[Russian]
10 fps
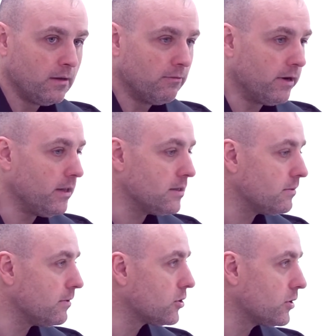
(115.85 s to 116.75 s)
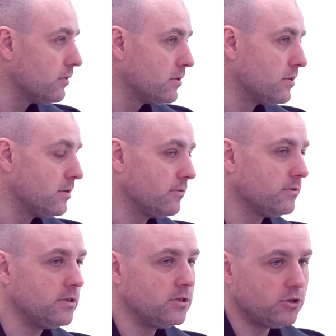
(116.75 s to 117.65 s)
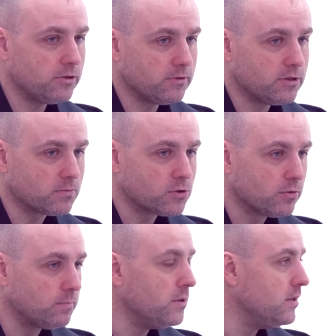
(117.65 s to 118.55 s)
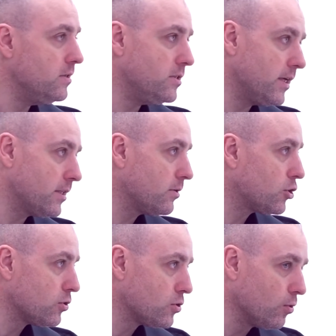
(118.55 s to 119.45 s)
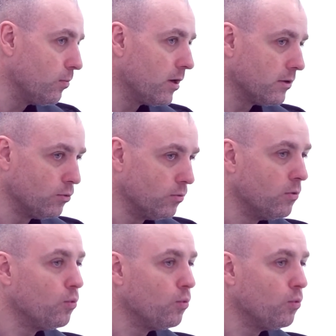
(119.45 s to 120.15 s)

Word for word: Война завершилась в 1856 году,